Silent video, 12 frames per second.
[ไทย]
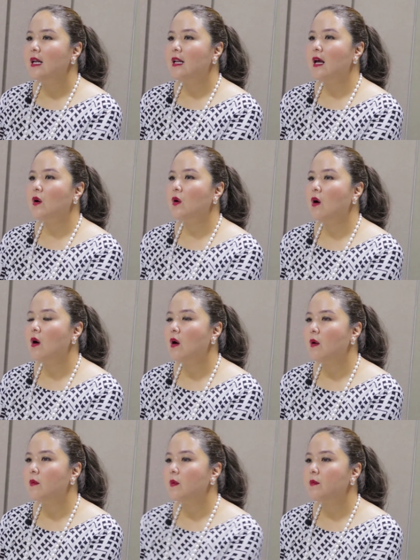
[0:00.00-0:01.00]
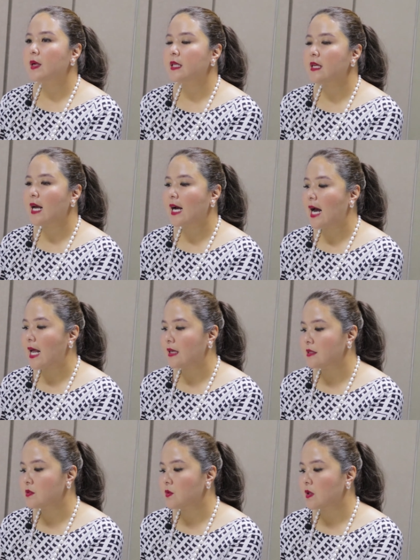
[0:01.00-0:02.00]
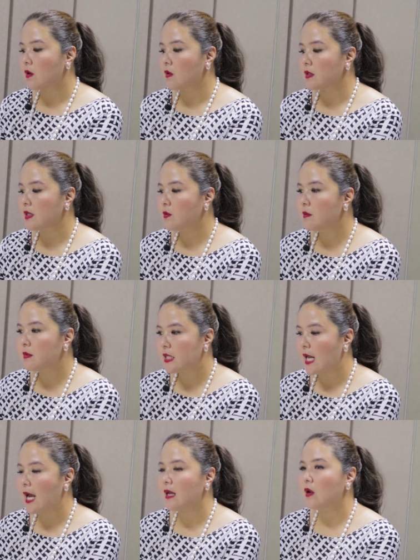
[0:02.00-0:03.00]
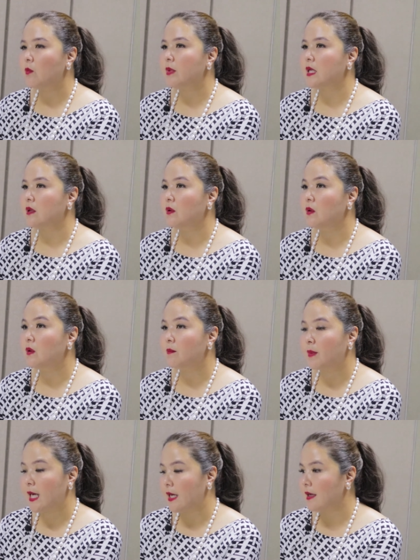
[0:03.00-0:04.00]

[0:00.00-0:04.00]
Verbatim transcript: แล้วก็พัฒนาการในส่วนของที่ว่าเมืองไทยเราเปิดโลกไป